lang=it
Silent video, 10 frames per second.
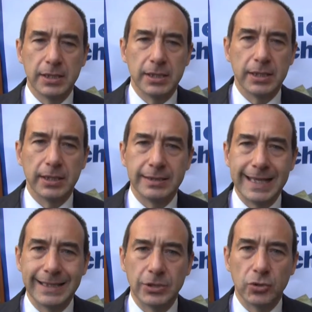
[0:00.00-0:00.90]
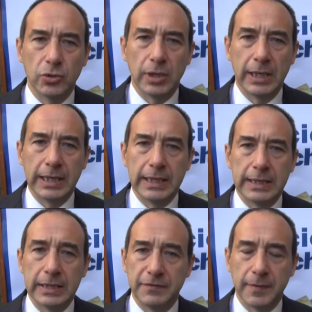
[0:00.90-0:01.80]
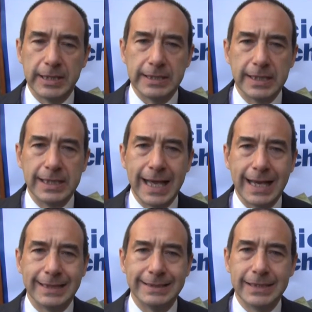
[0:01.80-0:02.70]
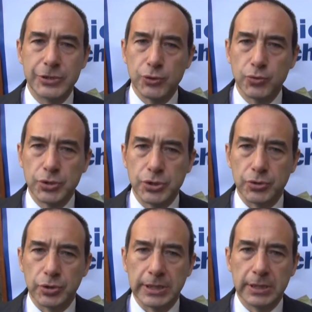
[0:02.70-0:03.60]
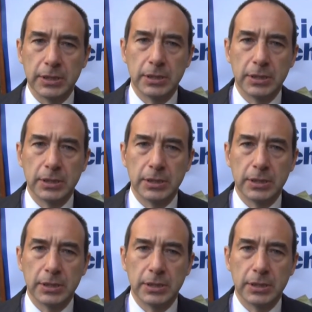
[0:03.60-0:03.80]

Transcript: eh, dando alle famiglie italiane delle soluzioni,